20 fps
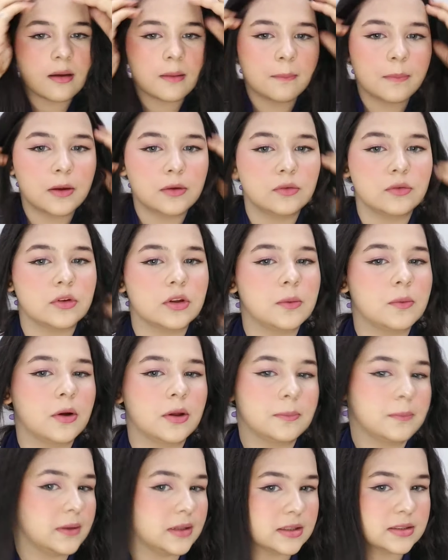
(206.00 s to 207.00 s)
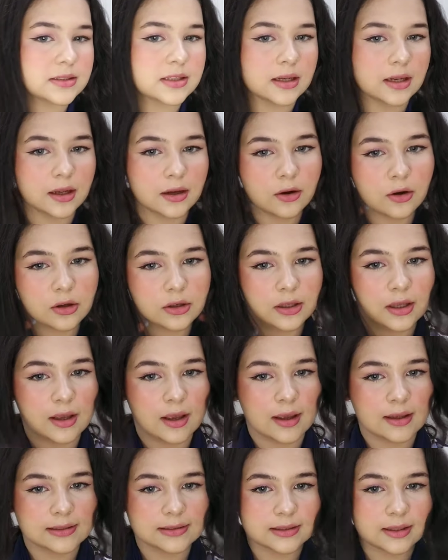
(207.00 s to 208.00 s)
पर उनके बहुत पता चलेगा और ये
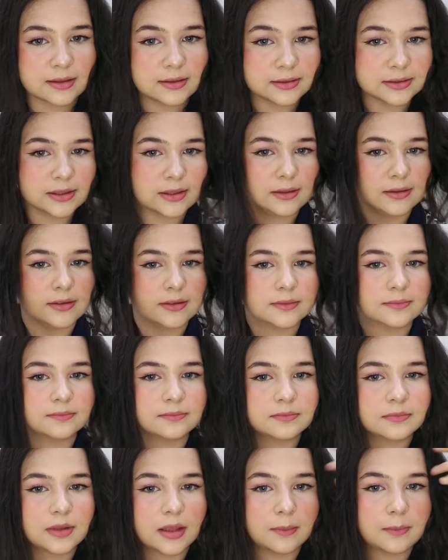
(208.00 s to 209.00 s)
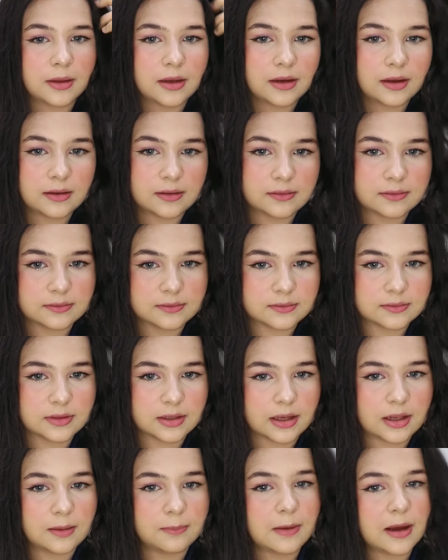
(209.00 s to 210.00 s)
है इसका रिजल्ट ये मेरे
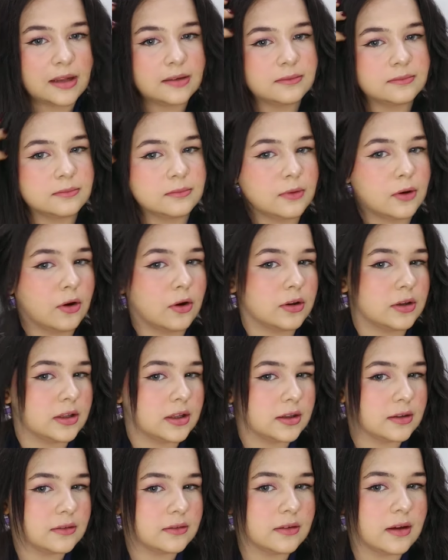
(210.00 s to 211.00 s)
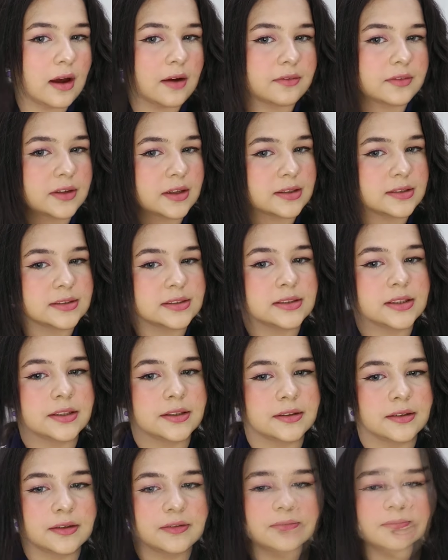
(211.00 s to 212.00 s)
रियल बाल और ये आफ्टर
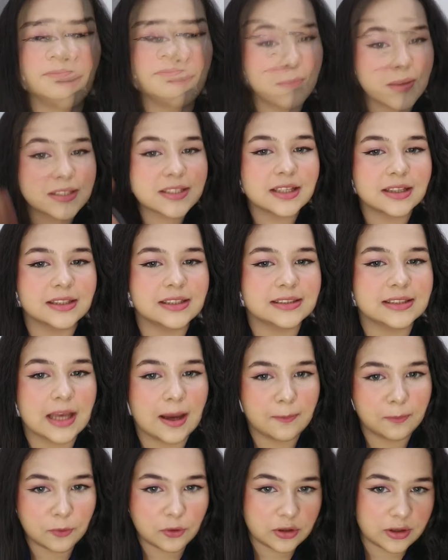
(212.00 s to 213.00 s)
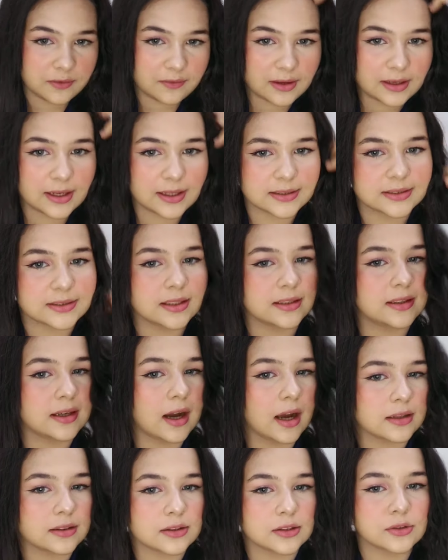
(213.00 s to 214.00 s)
स्ट्रेट अब मैं जल्दी से आपको ये वाला हिस्सा
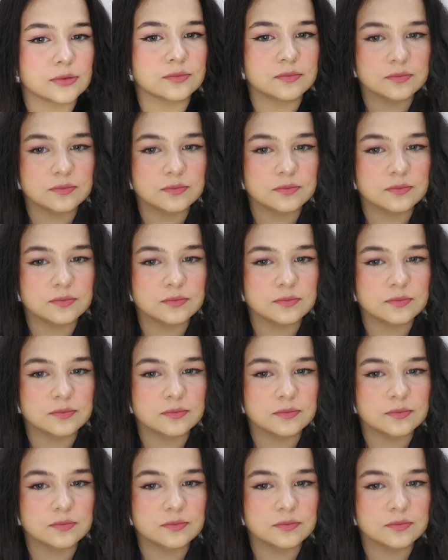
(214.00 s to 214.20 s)
दिखाती हूँ